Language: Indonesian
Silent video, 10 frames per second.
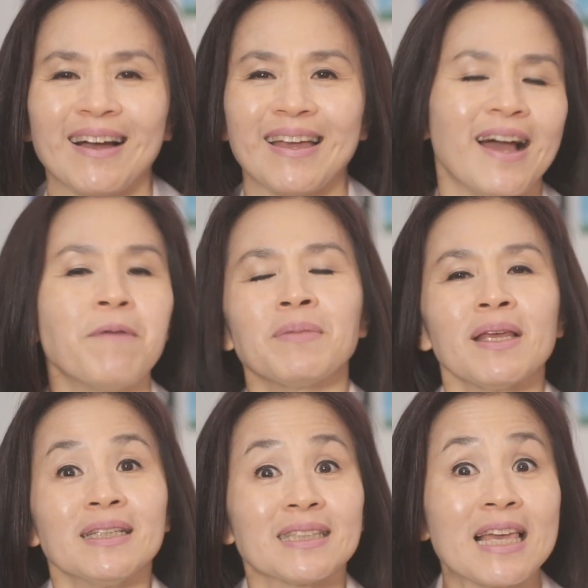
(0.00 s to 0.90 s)
ya,
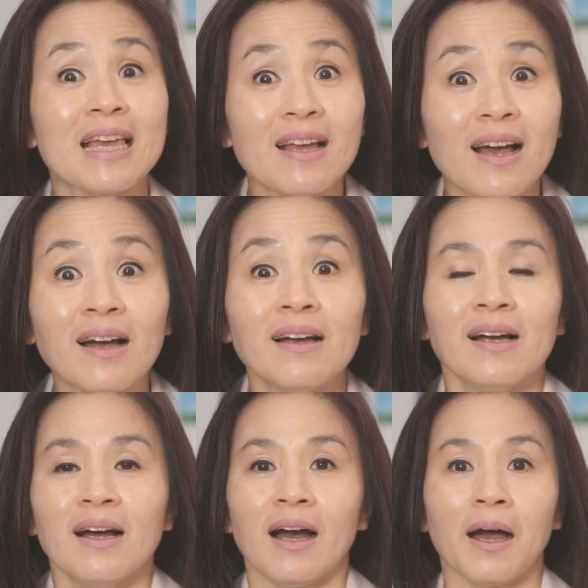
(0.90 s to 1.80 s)
sehingga
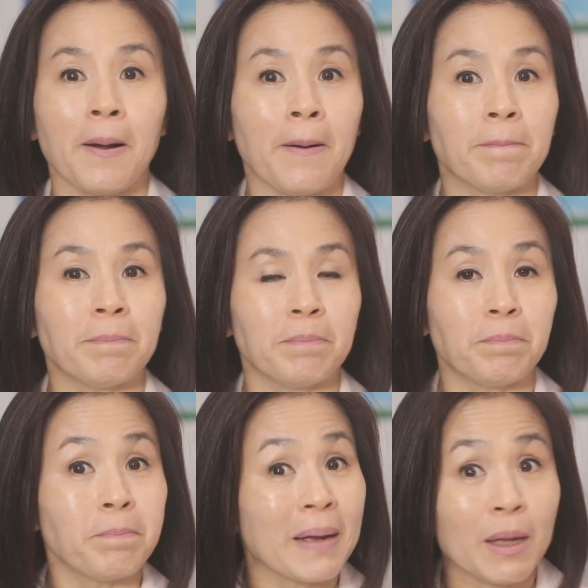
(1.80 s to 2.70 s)
um,
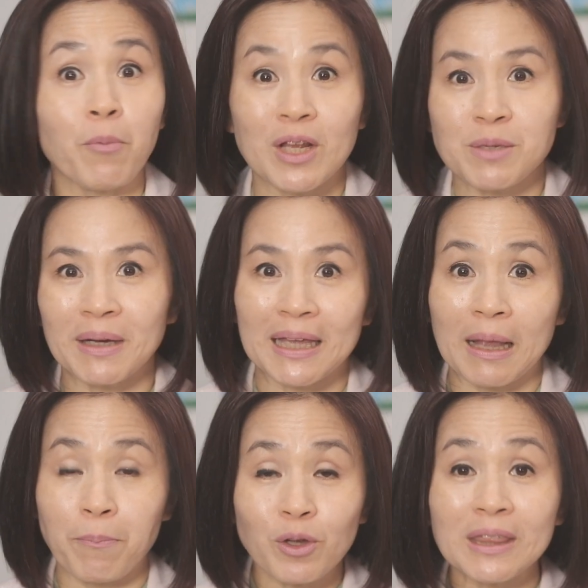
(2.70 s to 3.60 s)
metabolisme
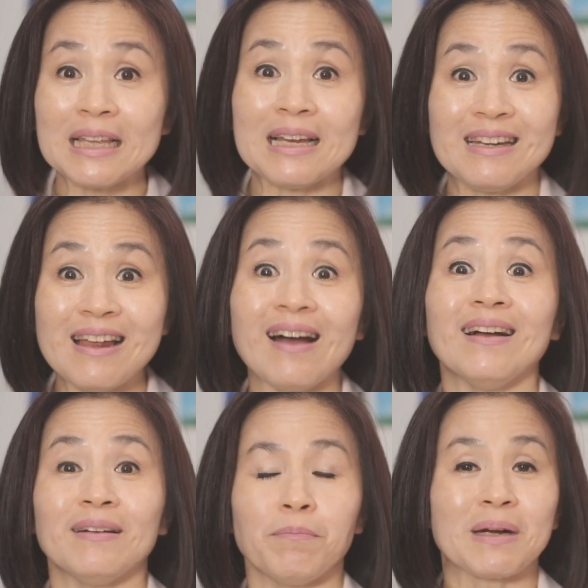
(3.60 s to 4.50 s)
kita pun tidak
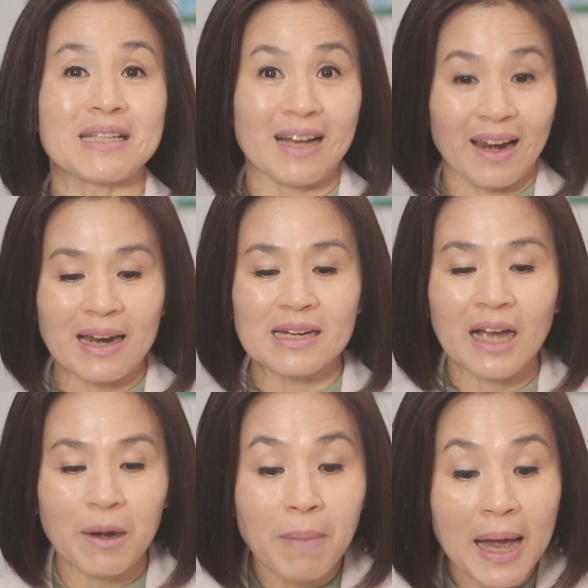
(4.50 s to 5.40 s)
berjalan
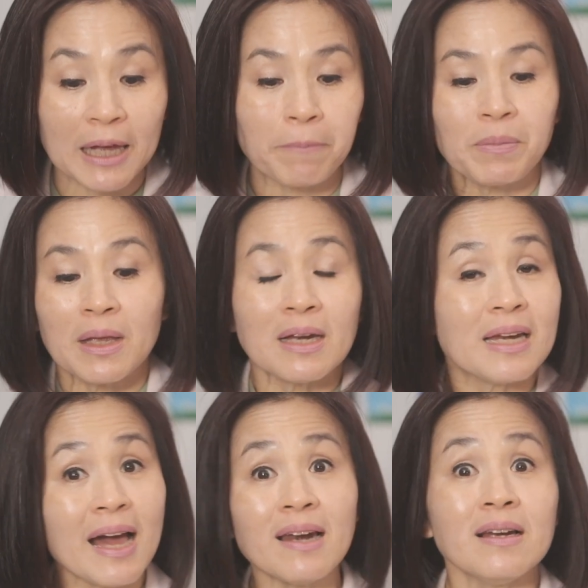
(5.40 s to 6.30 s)
dengan baik
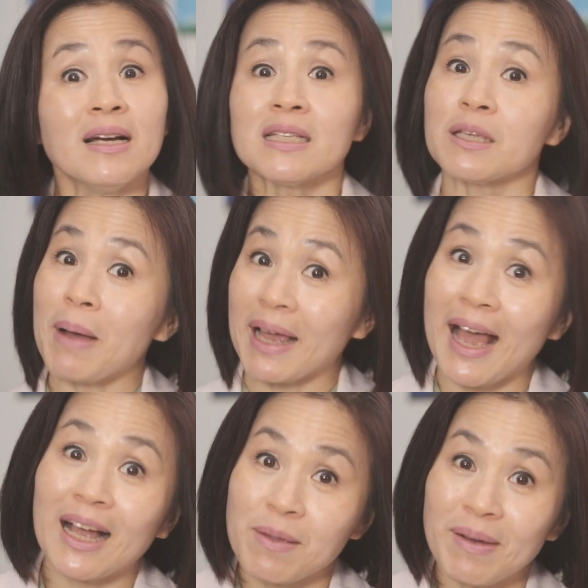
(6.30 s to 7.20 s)
dan sebagai
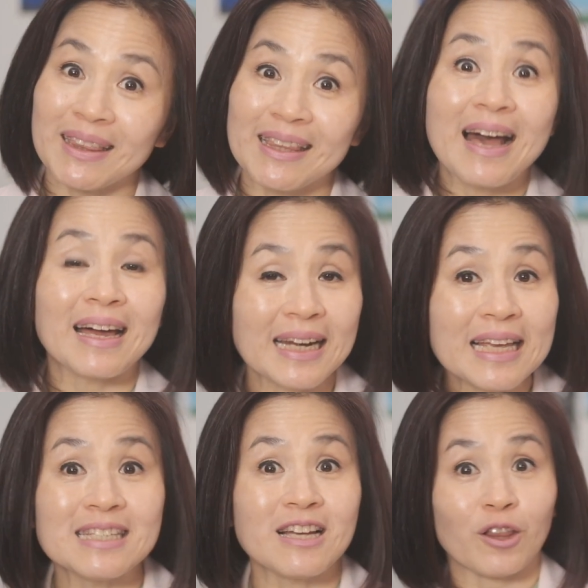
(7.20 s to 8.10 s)
akibat
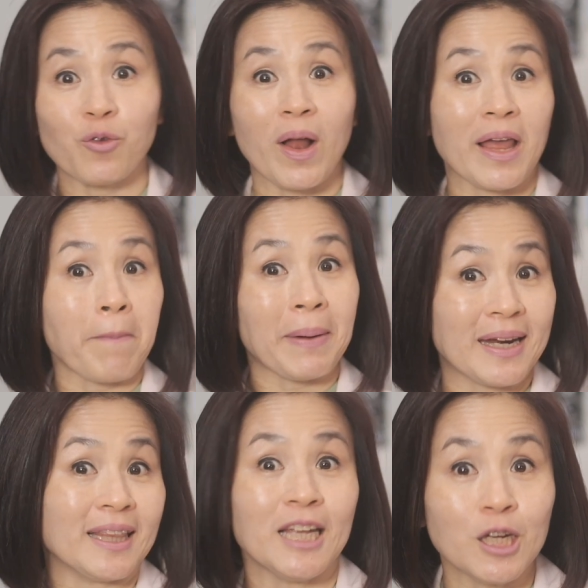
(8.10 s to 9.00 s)
dari jadwal yang
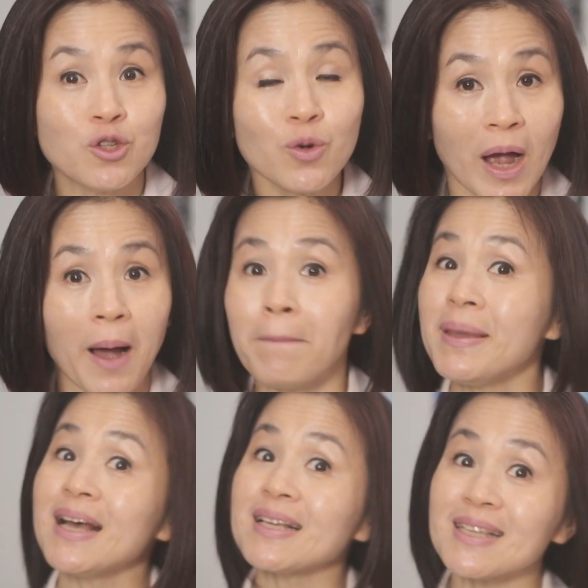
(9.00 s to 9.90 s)
padat ini juga
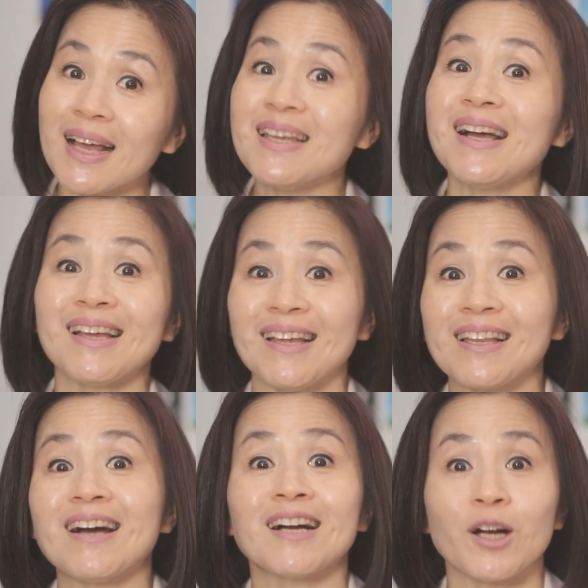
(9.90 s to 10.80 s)
biasanya
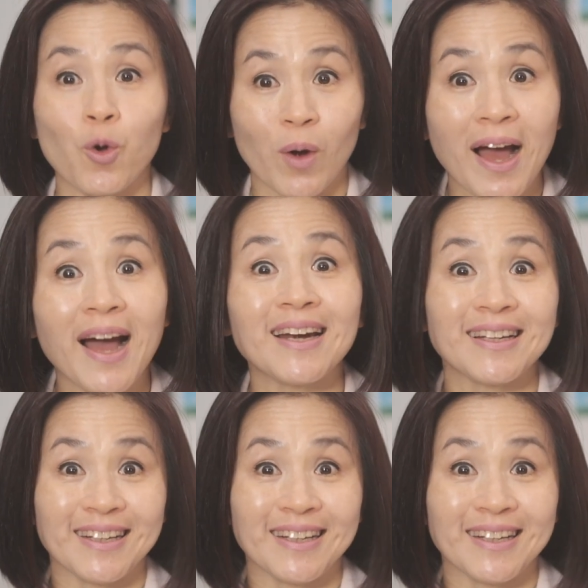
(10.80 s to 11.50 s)
kita kekurangan